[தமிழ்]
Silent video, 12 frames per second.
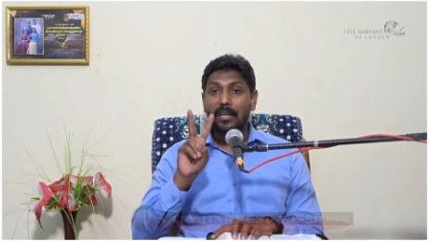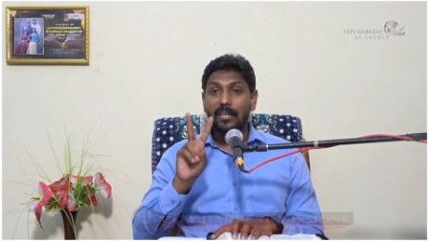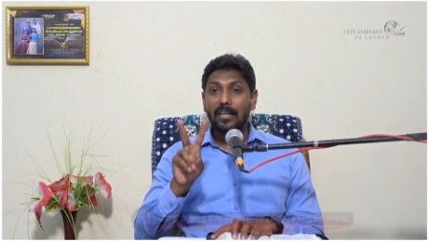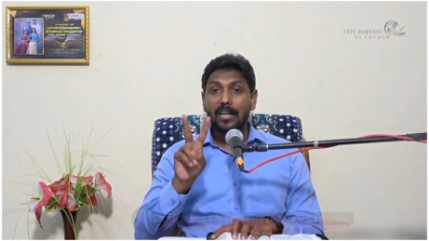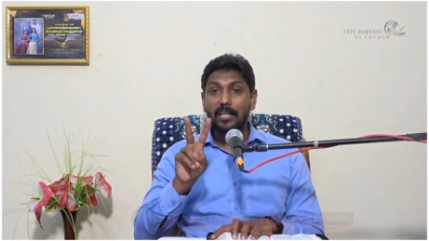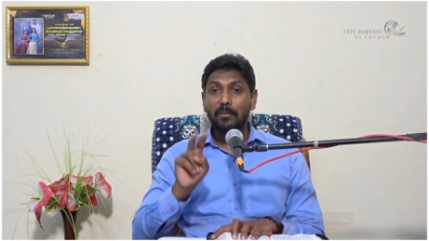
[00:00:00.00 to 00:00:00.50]

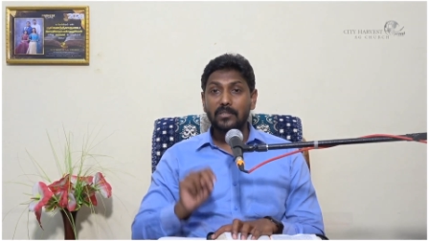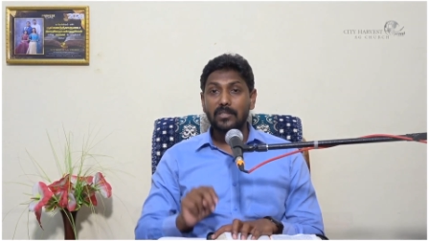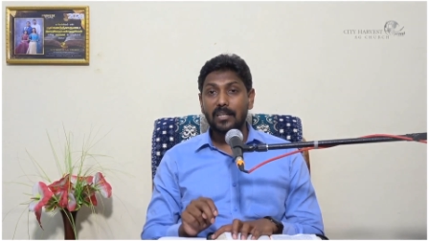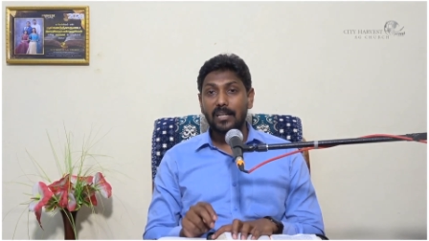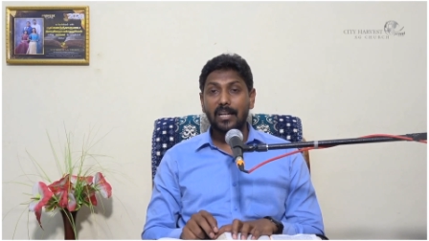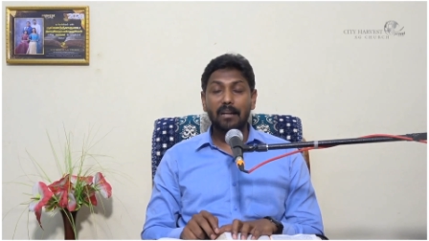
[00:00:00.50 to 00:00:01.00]
இரண்டு
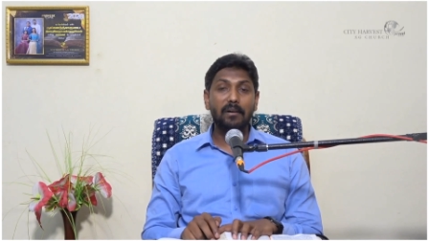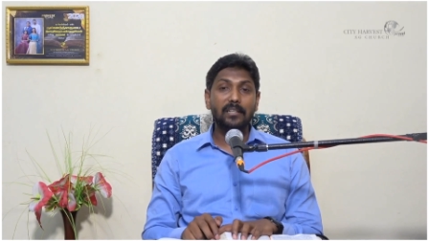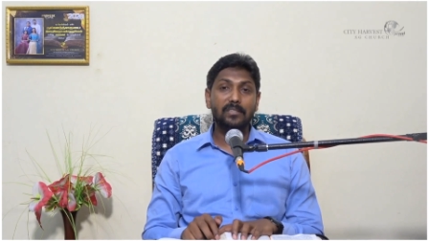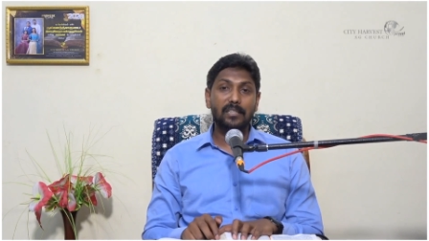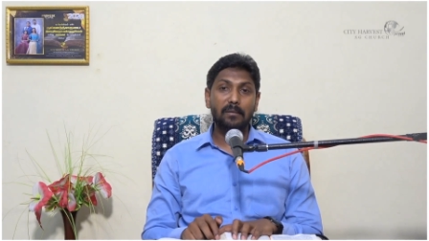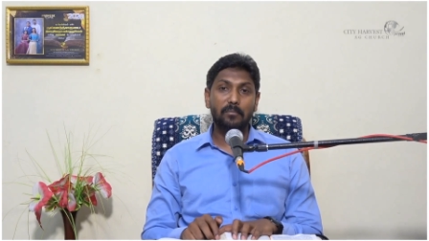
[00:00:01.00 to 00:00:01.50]
வசனங்களை நாம்
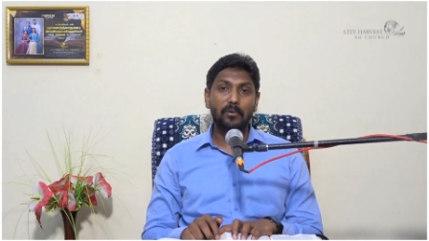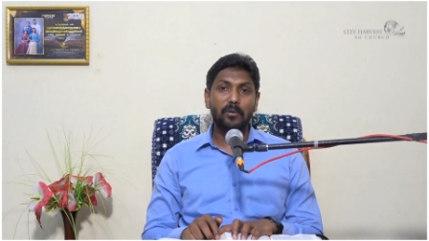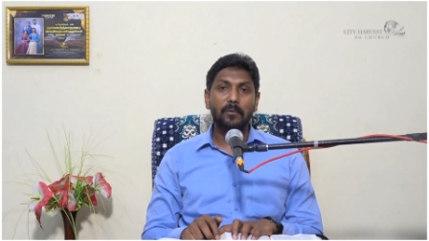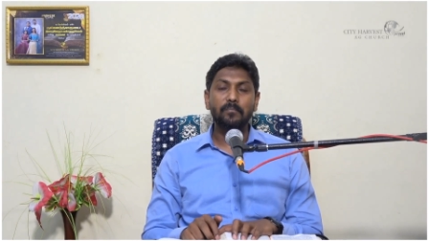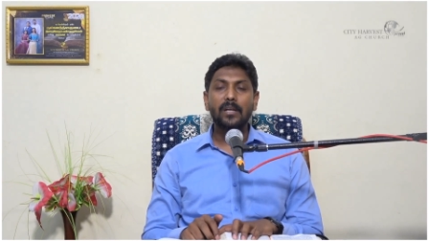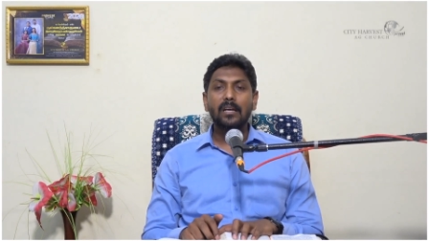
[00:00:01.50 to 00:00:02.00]
வாசிக்கப்
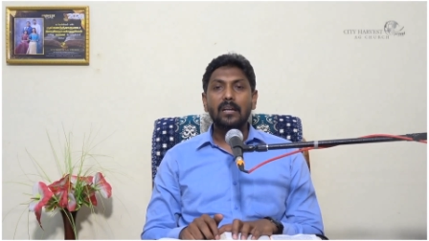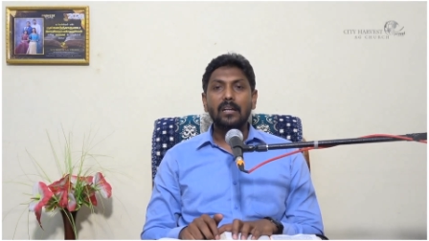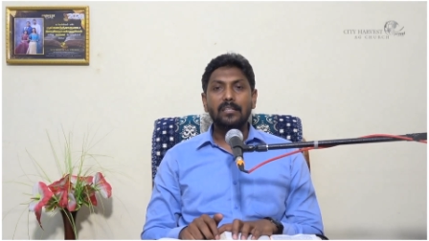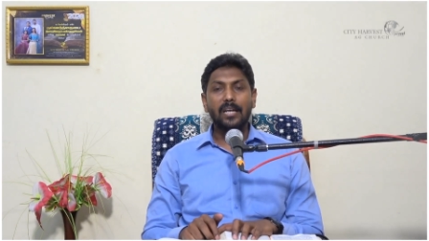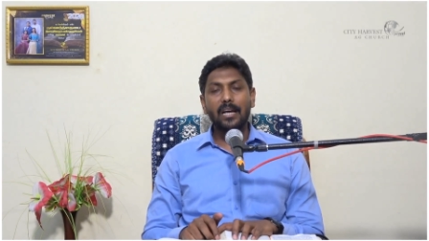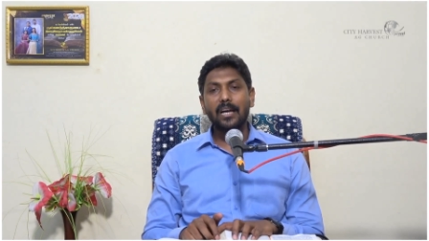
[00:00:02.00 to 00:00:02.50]
போகிறோம்
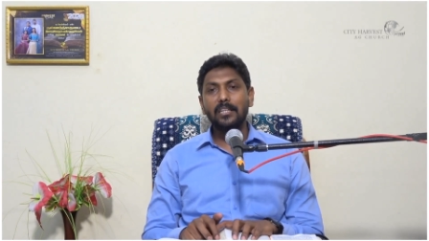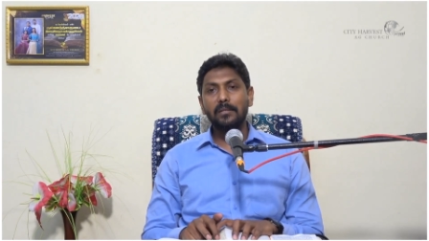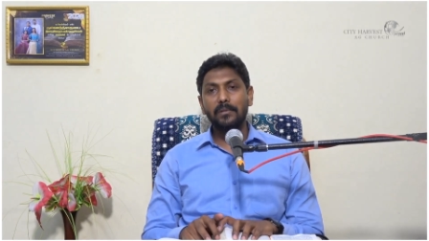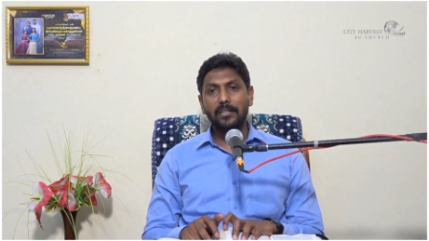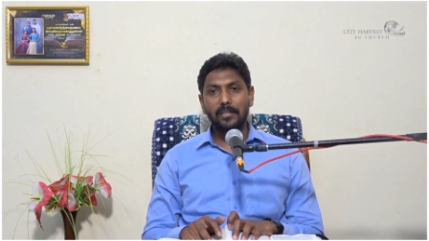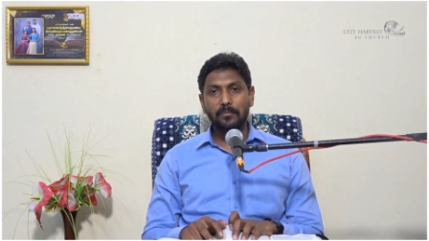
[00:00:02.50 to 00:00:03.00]

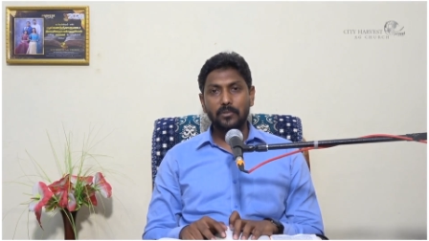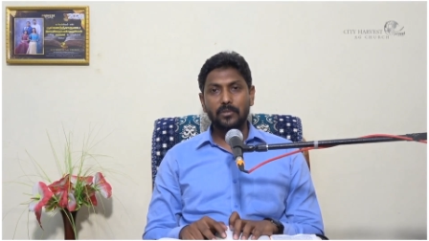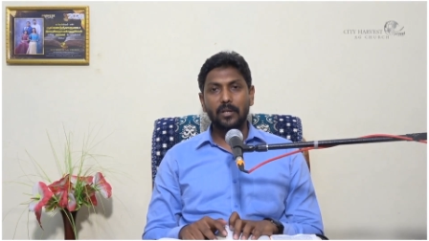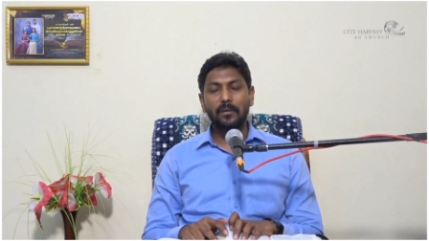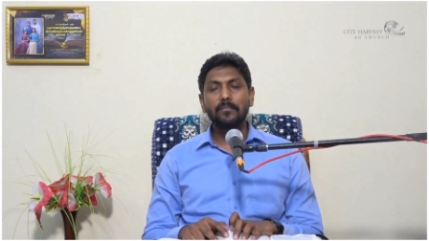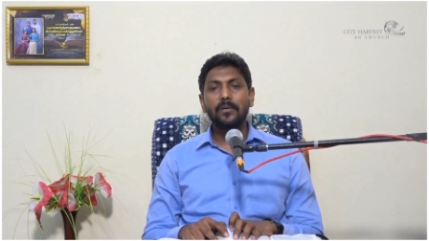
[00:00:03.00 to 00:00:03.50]
நியாயாதிபதிகளின்
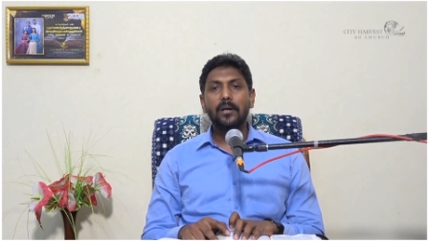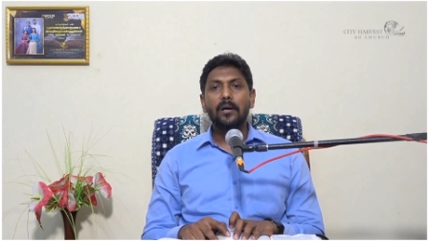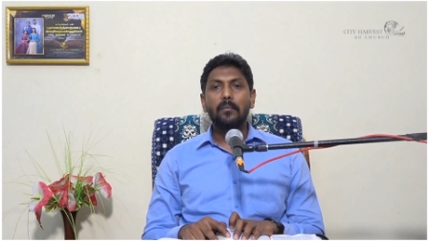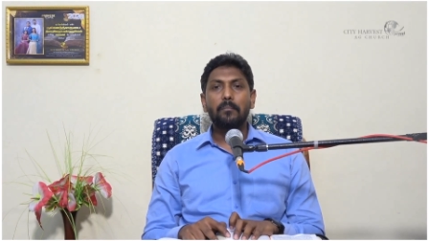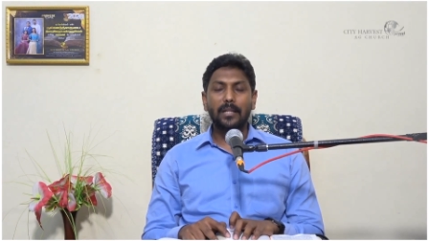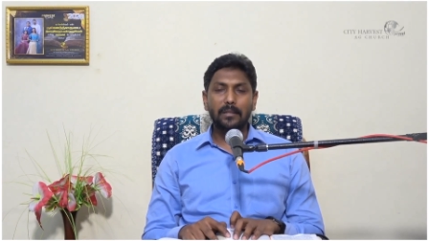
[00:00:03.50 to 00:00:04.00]
புஸ்தகம்
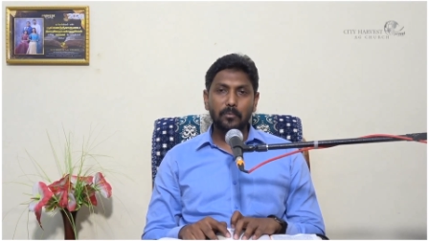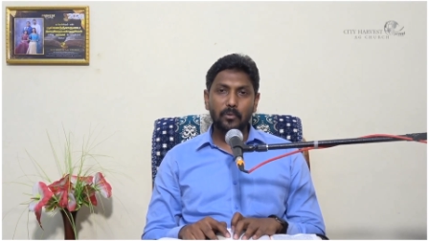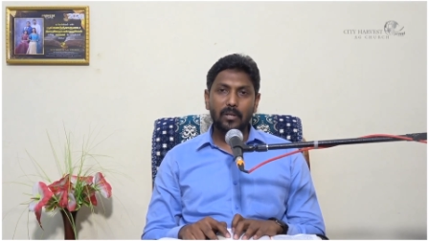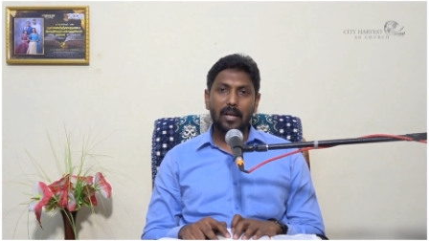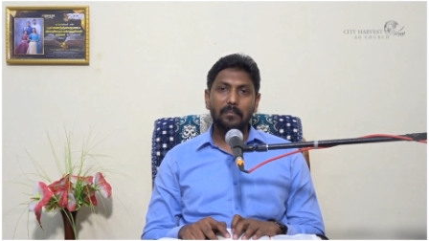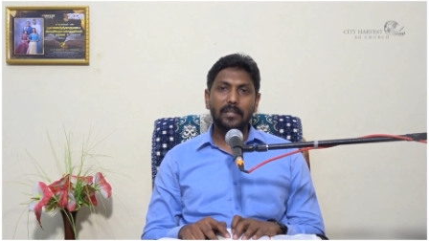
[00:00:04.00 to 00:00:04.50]

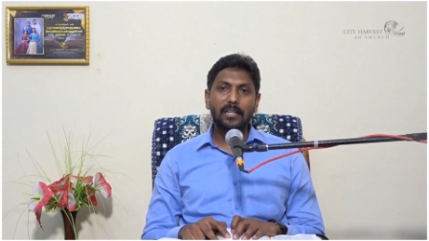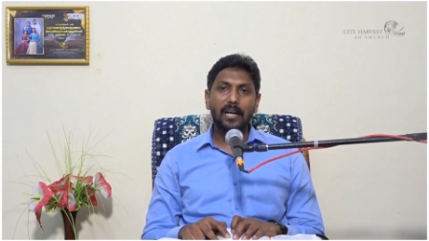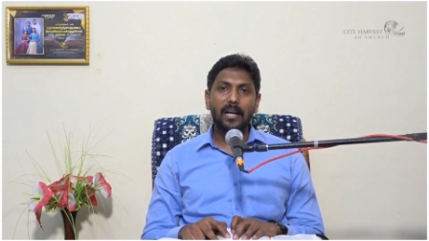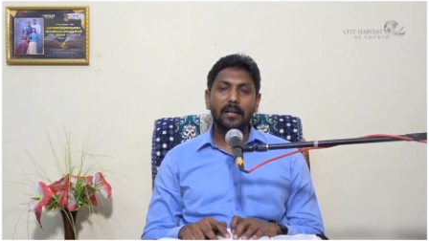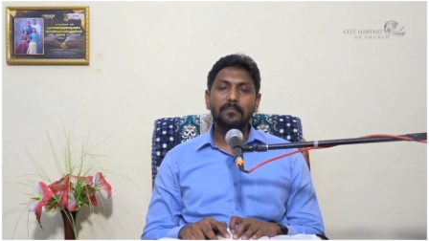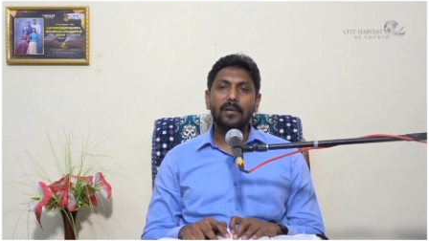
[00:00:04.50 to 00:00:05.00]
பதிமூன்றாம்
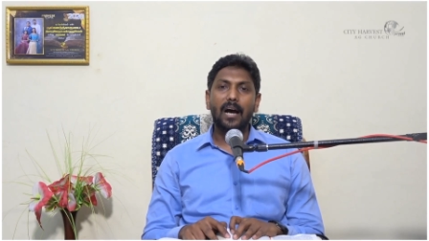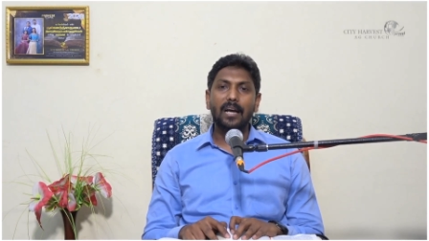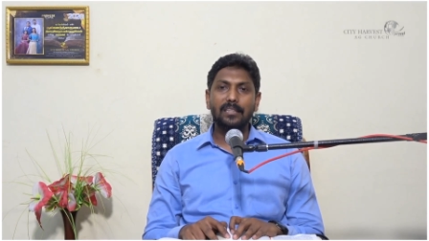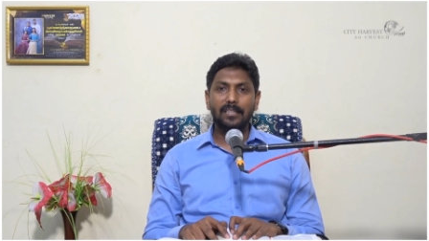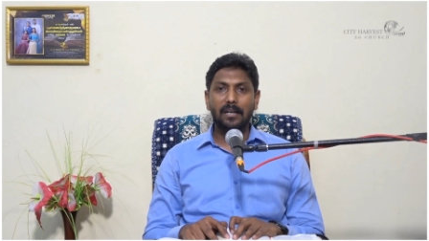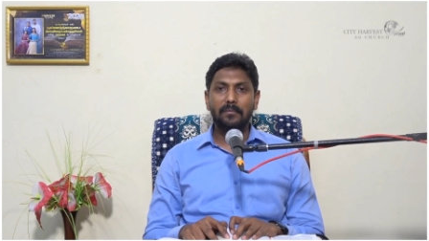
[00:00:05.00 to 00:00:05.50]
அதிகாரம்
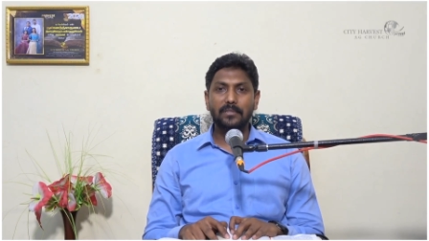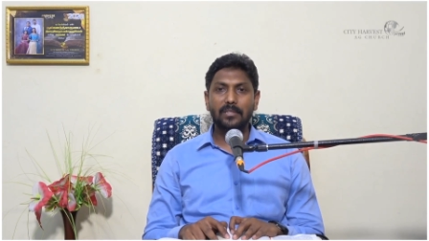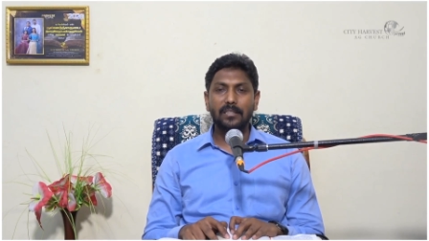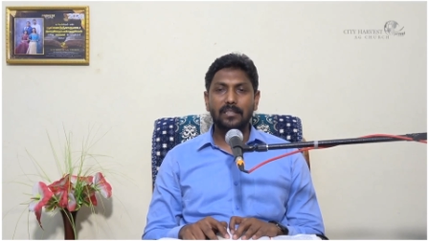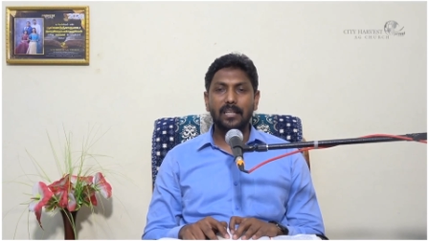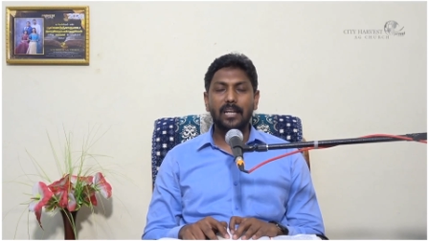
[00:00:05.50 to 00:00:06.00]
ஐந்தாம்
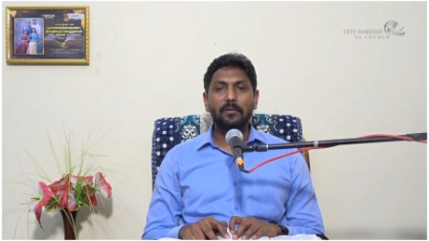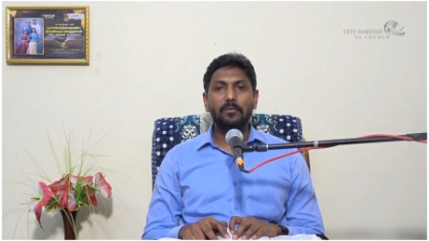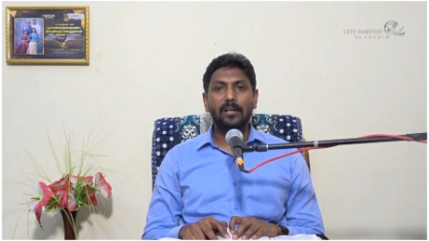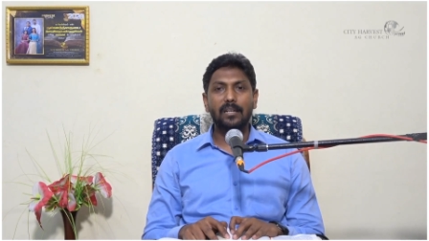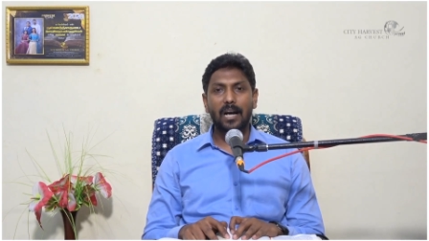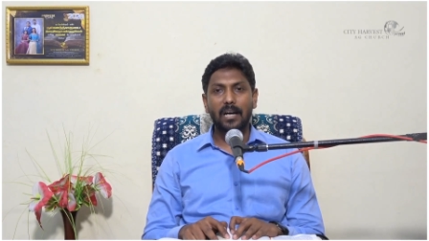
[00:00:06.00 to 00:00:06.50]
வசனத்தை நான்
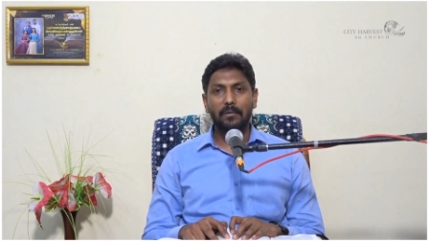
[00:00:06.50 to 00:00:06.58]
உங்களுக்காக